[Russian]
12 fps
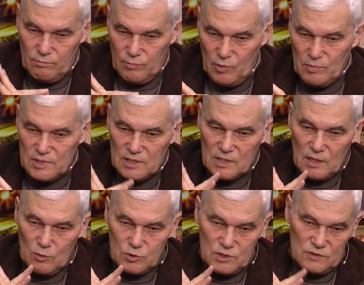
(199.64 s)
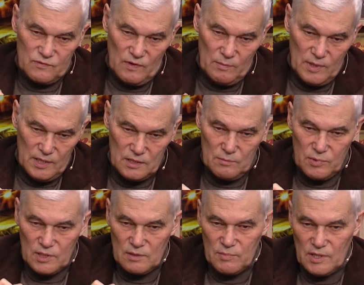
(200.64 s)
по мысли Кауса Шваба, это
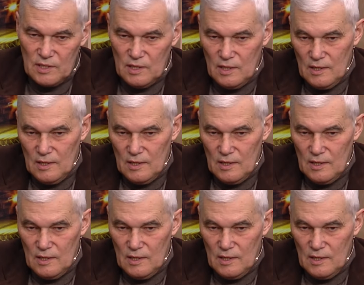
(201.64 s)
было бы